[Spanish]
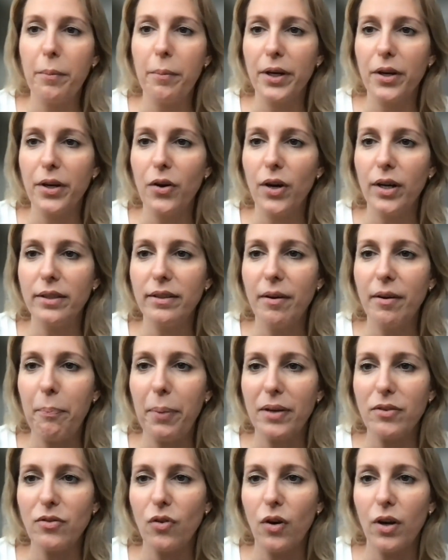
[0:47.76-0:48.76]
Bienvenidos a este
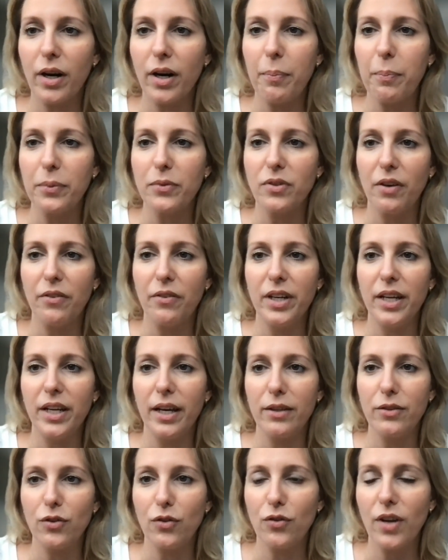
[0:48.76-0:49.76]
espacio de
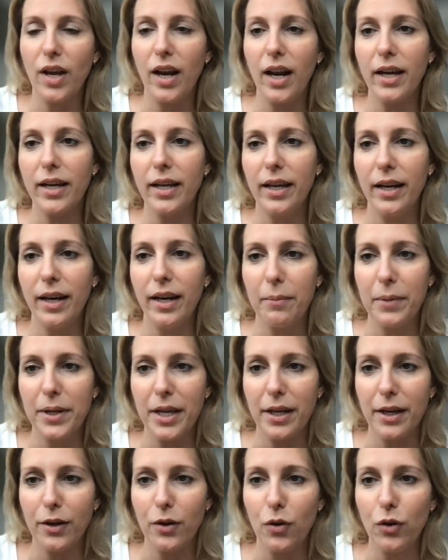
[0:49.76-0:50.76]
responsabilidad social aquí en La
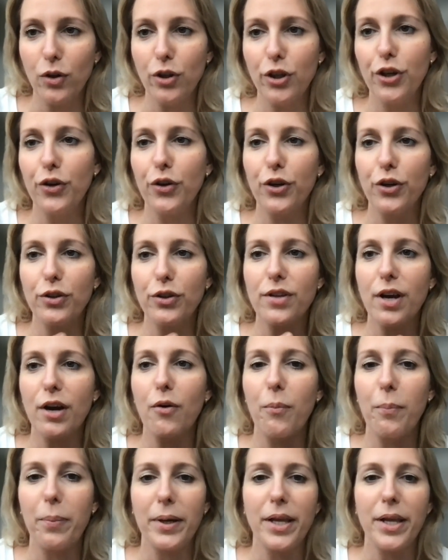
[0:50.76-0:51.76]
Mañana con y hoy nos
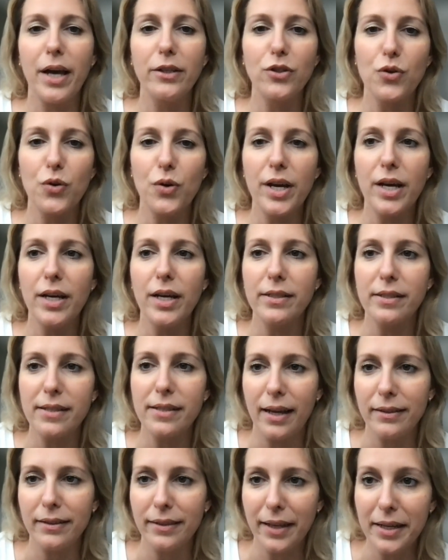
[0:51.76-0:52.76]
acompaña Julia de
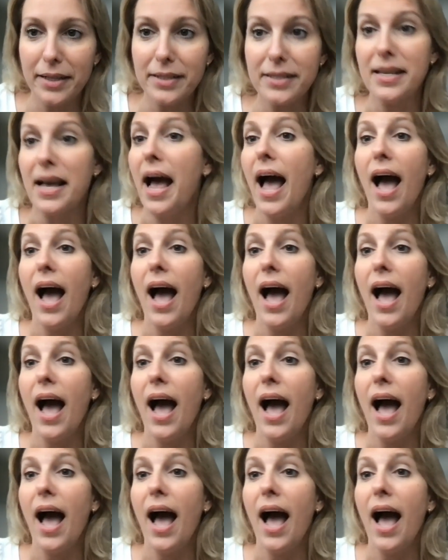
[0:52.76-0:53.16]
Santix,